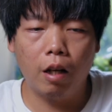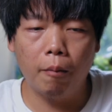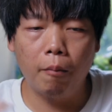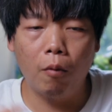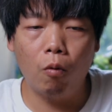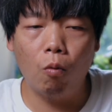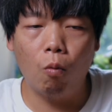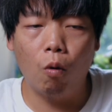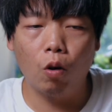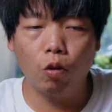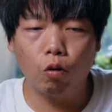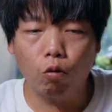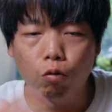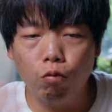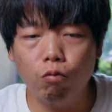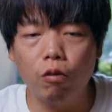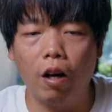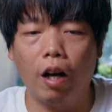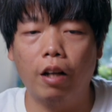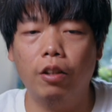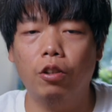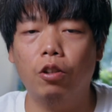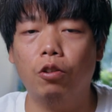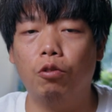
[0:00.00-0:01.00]
那么我突
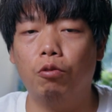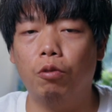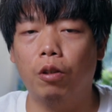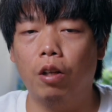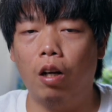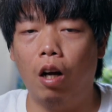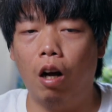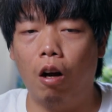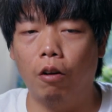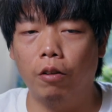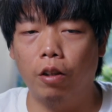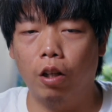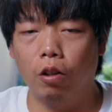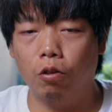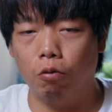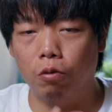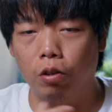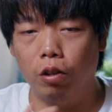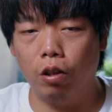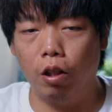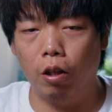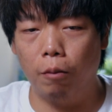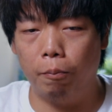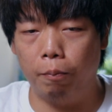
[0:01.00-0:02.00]
然就觉得好像
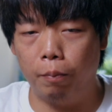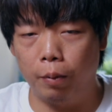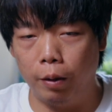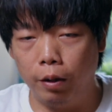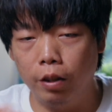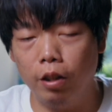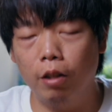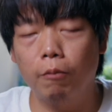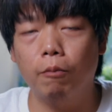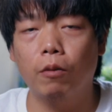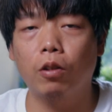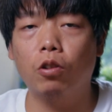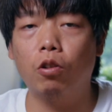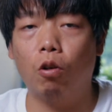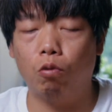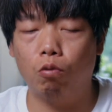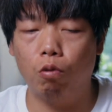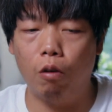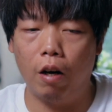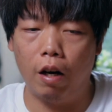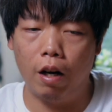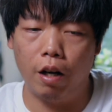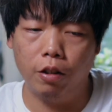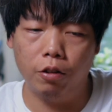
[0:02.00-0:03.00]
从这个瓶颈里面走
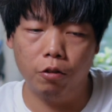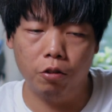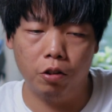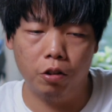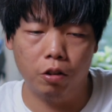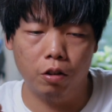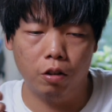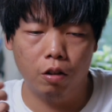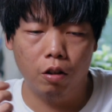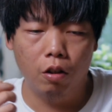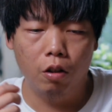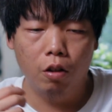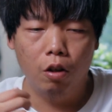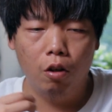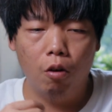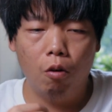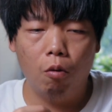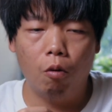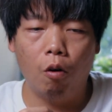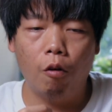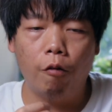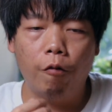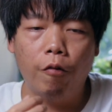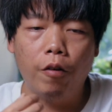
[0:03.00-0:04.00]
出来了，就是。
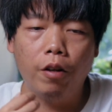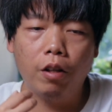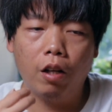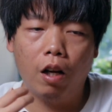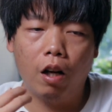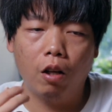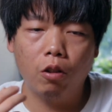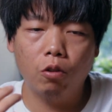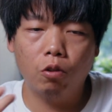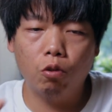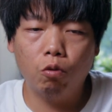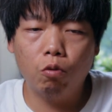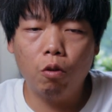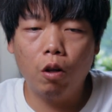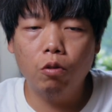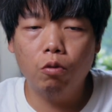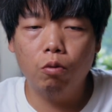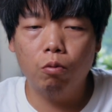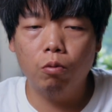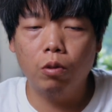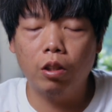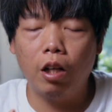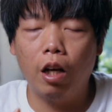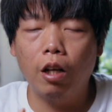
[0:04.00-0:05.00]
我非常专
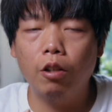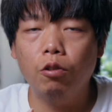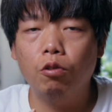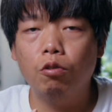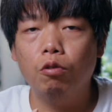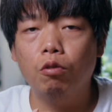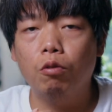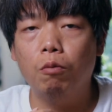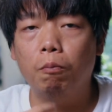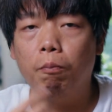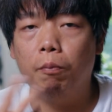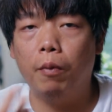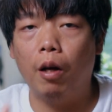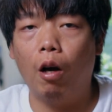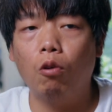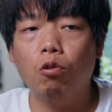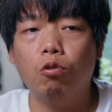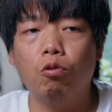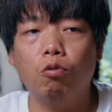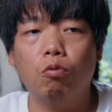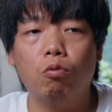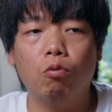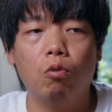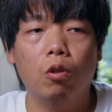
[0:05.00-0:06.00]
注在去描
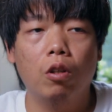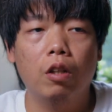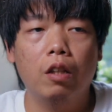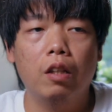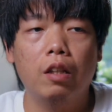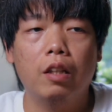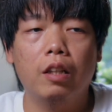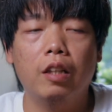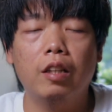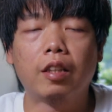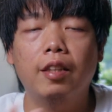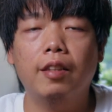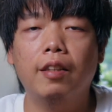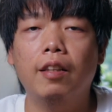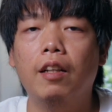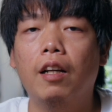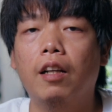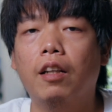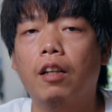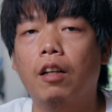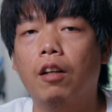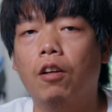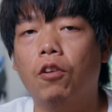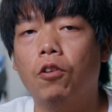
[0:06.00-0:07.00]
述一系
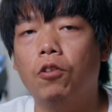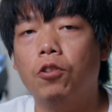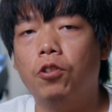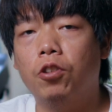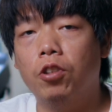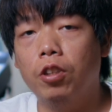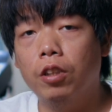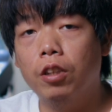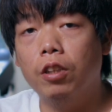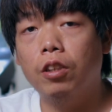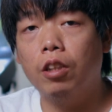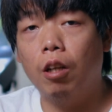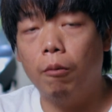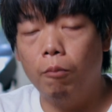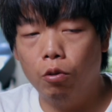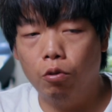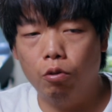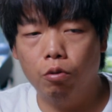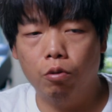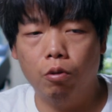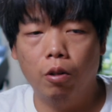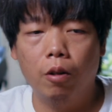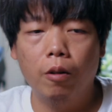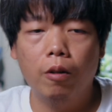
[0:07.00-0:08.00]
列的事情上面
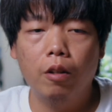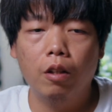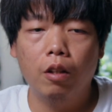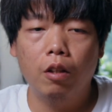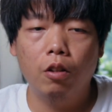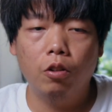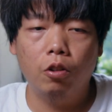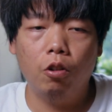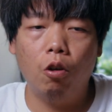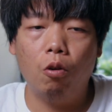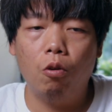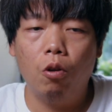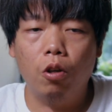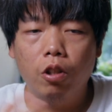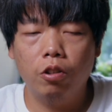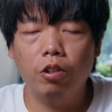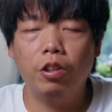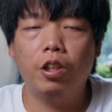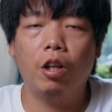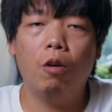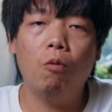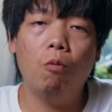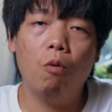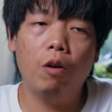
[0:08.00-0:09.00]
去，就
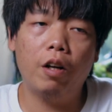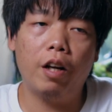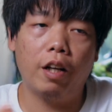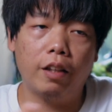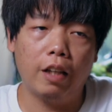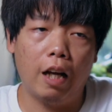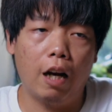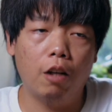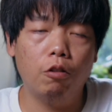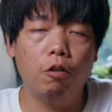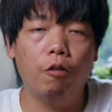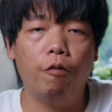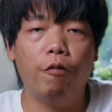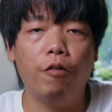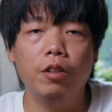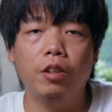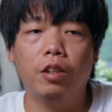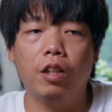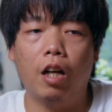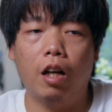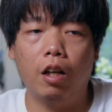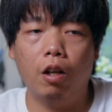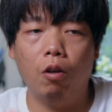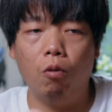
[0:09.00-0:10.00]
之前我给大家去分
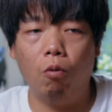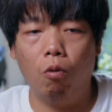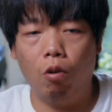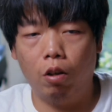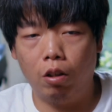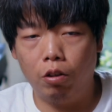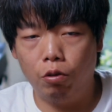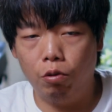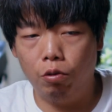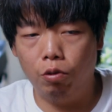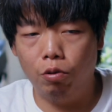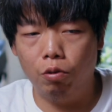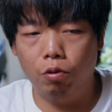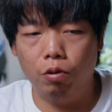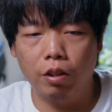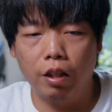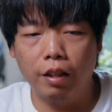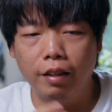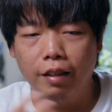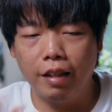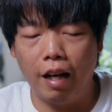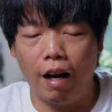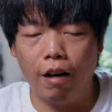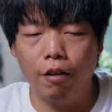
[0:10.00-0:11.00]
享了，我去
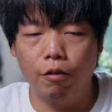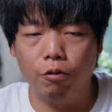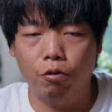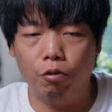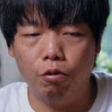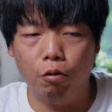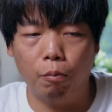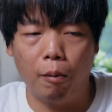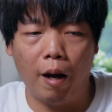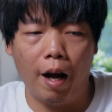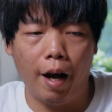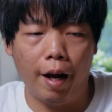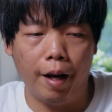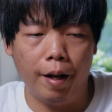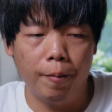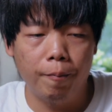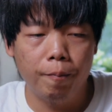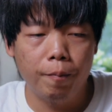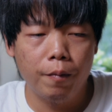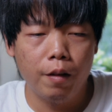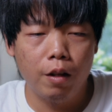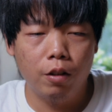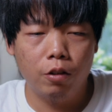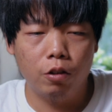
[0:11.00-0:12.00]
在家里去拍，
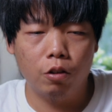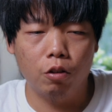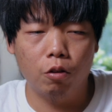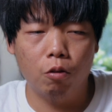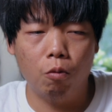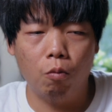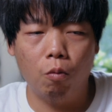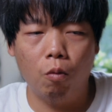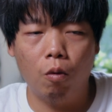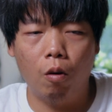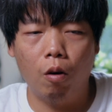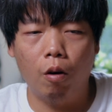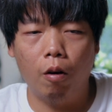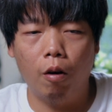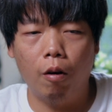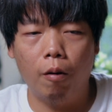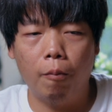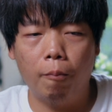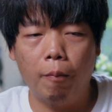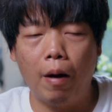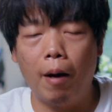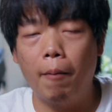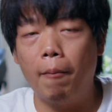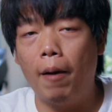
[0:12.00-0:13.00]
就是
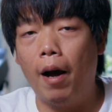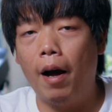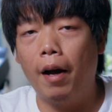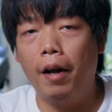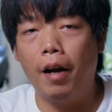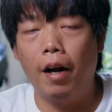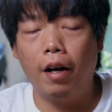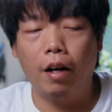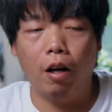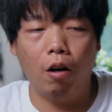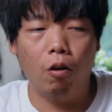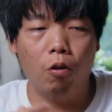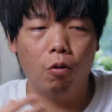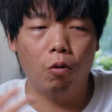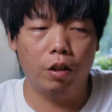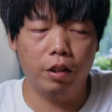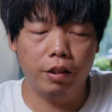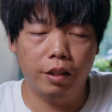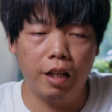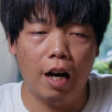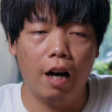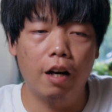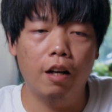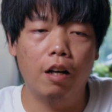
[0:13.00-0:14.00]
我爸妈呀，然后我的
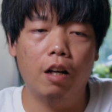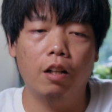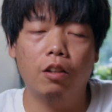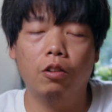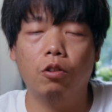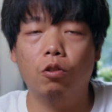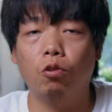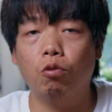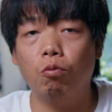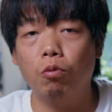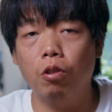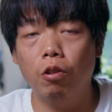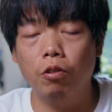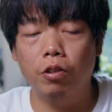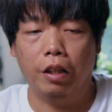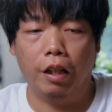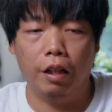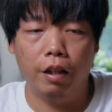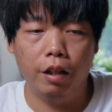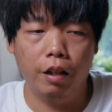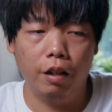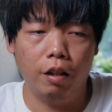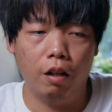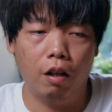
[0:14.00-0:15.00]
家人，就中秋
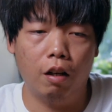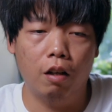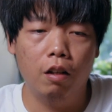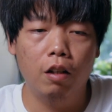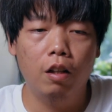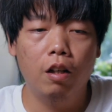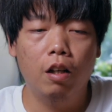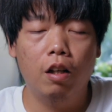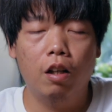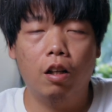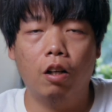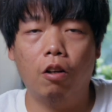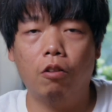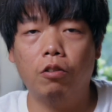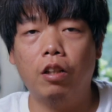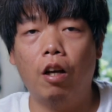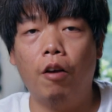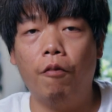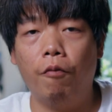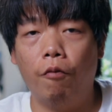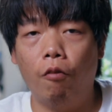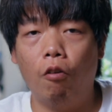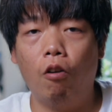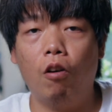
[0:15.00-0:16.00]
节那个，然后
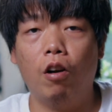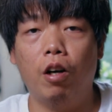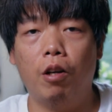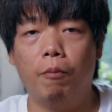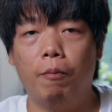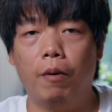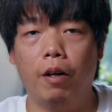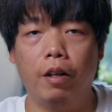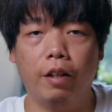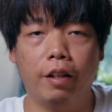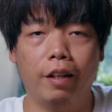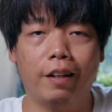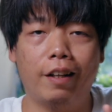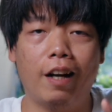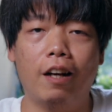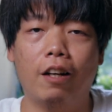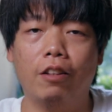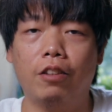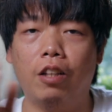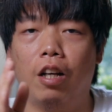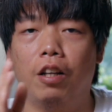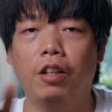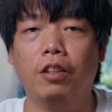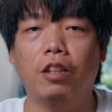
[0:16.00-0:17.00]
在 vlog 里面你可以看
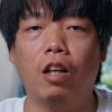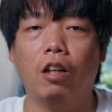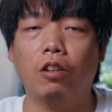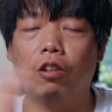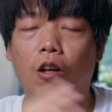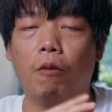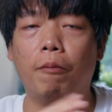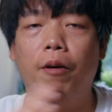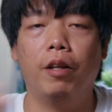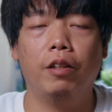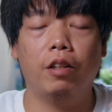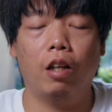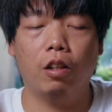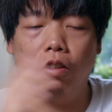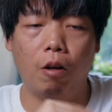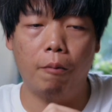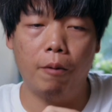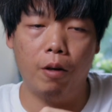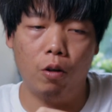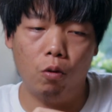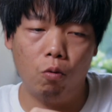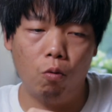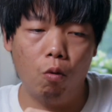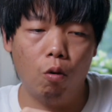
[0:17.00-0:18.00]
到这样一张照片一张照
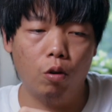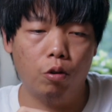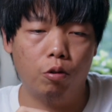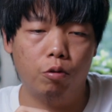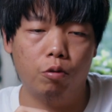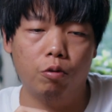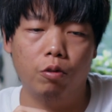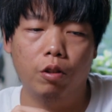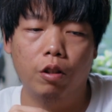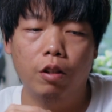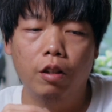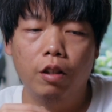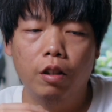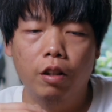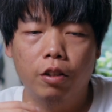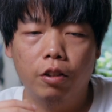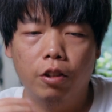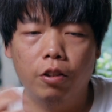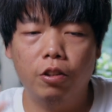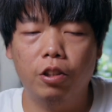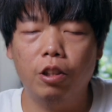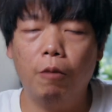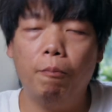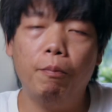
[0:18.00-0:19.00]
片的过去，
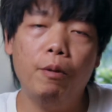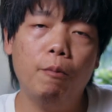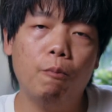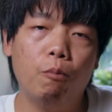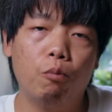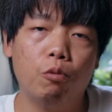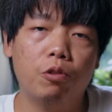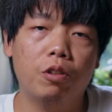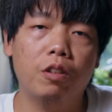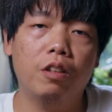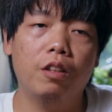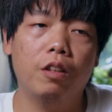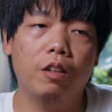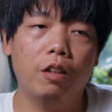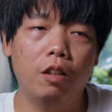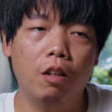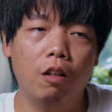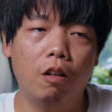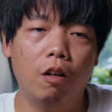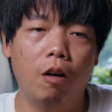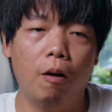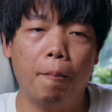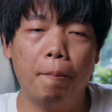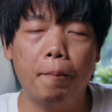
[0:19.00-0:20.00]
其实这并不是一
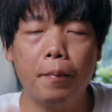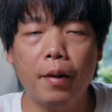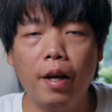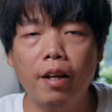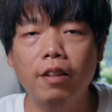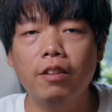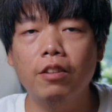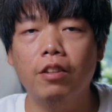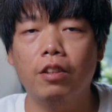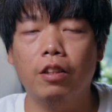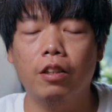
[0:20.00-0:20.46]
个编